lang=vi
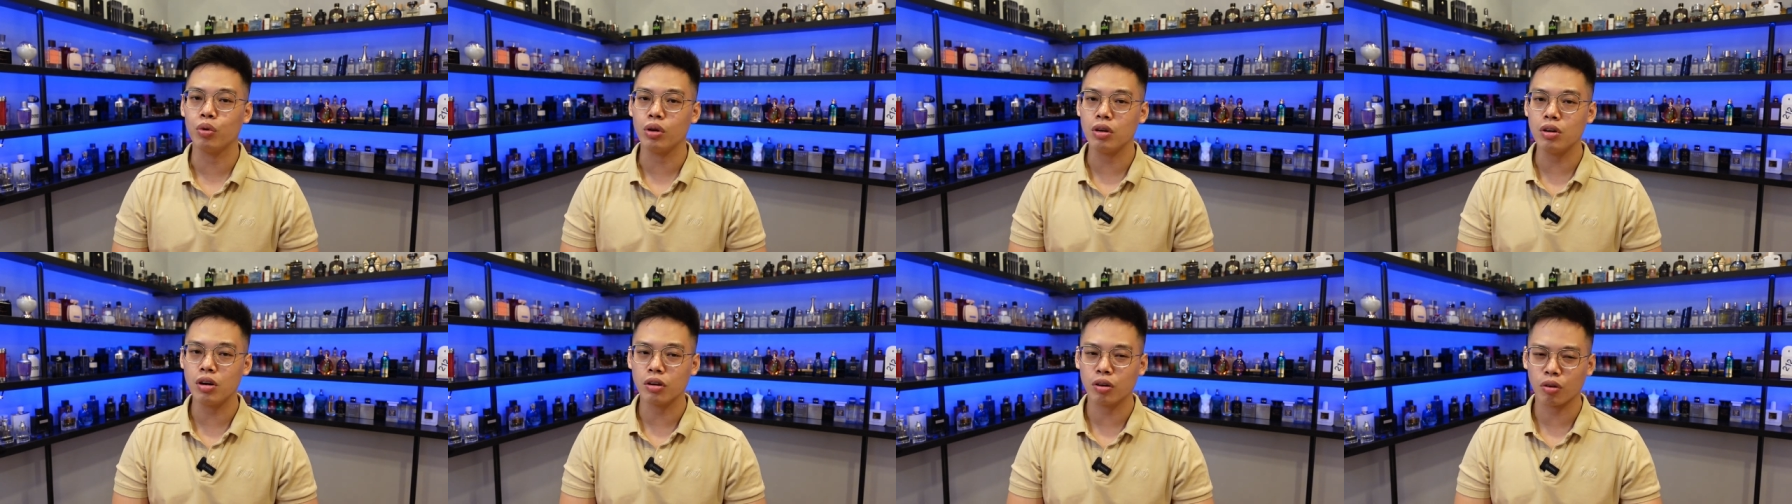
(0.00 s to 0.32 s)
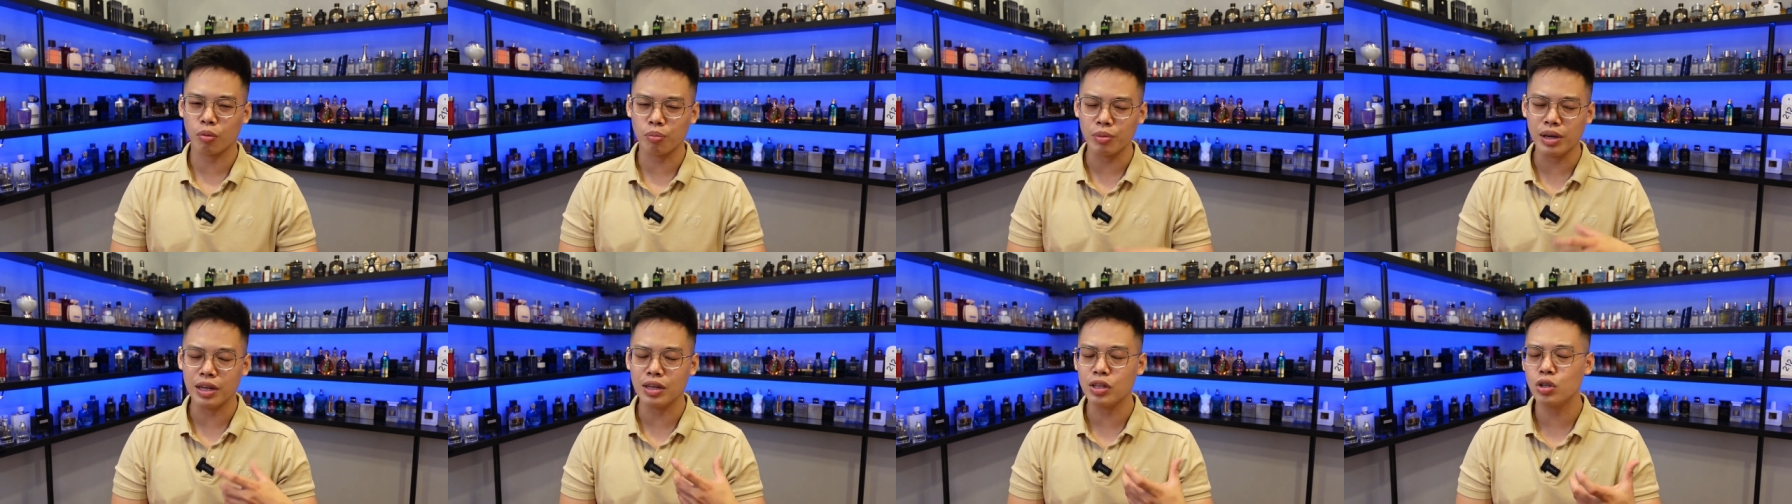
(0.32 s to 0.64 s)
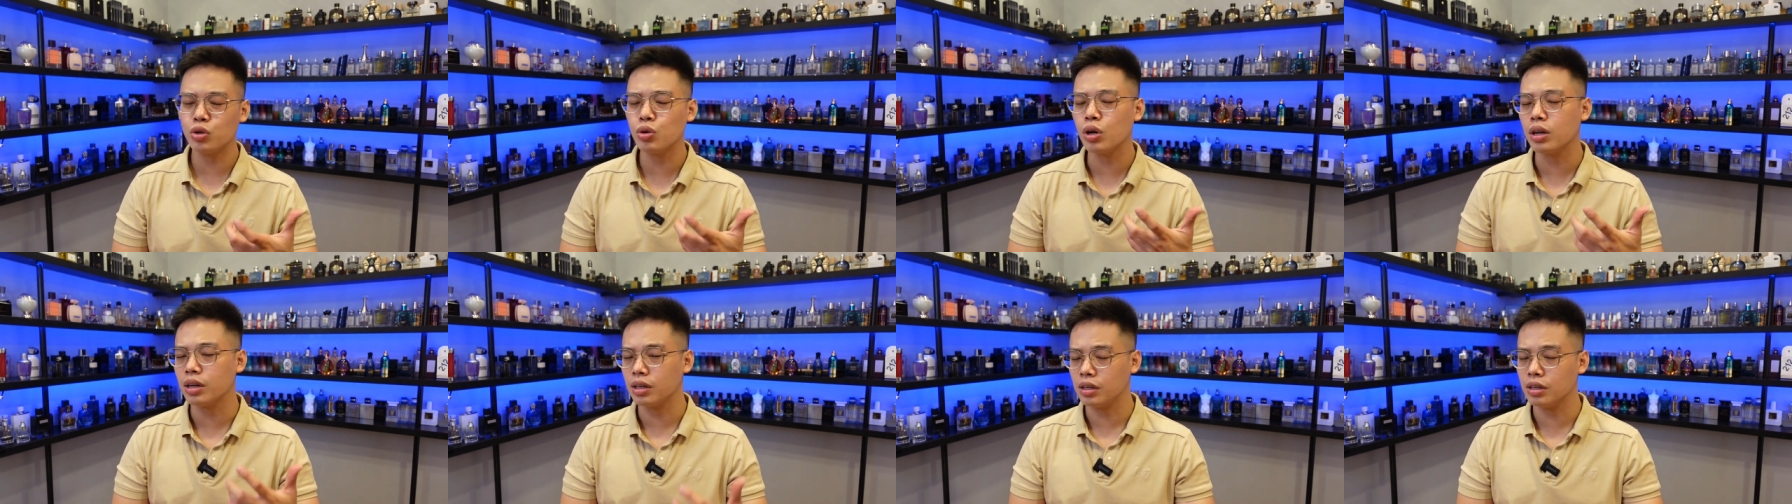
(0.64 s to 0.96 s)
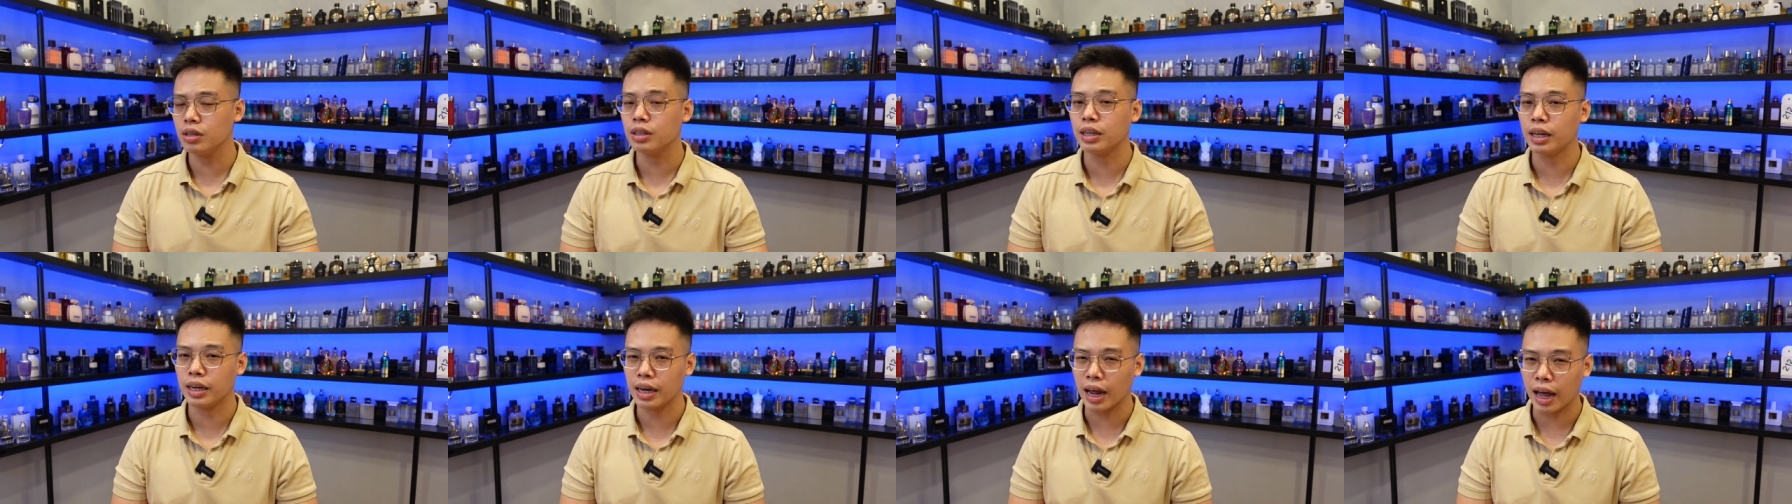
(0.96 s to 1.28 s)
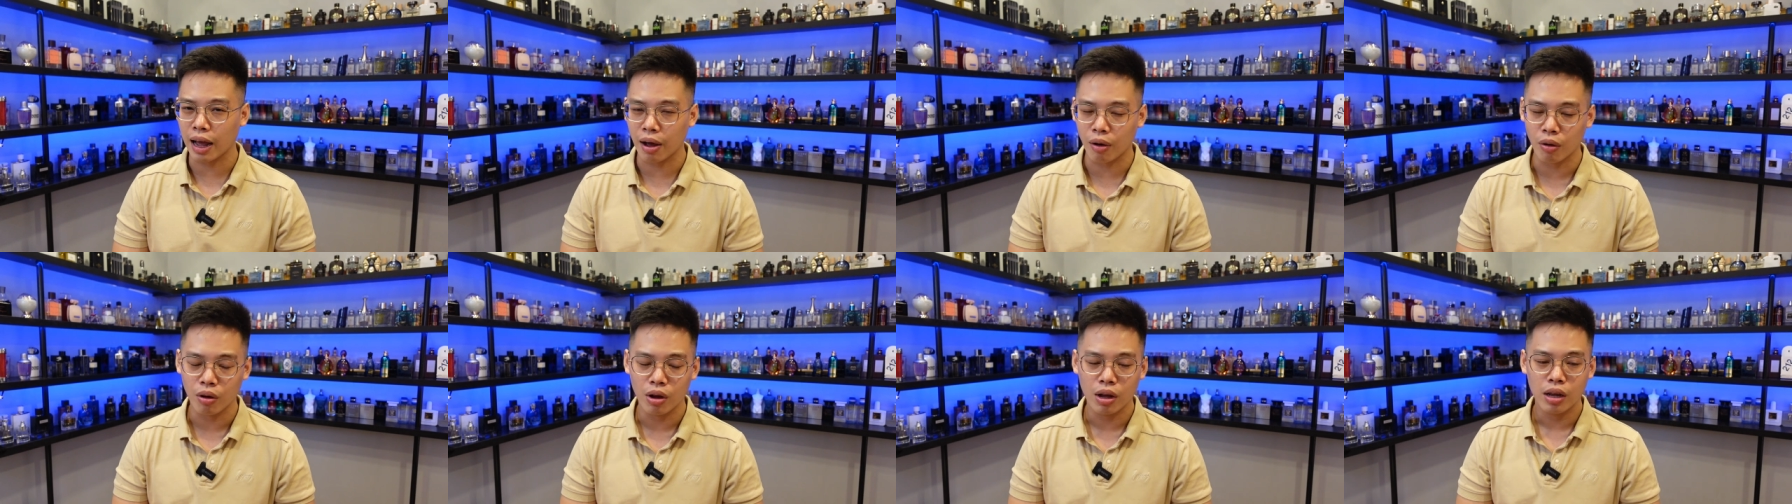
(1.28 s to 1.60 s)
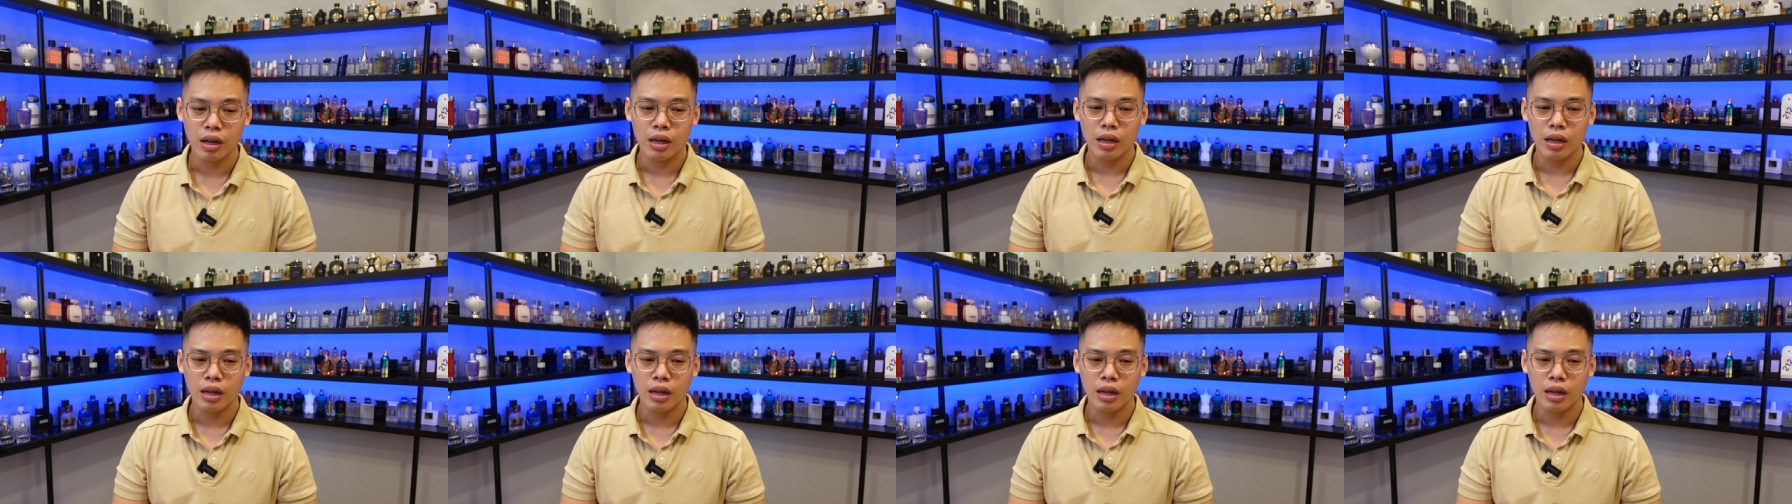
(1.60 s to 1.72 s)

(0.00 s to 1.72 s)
mùi hương nó biến chuyển như thế nào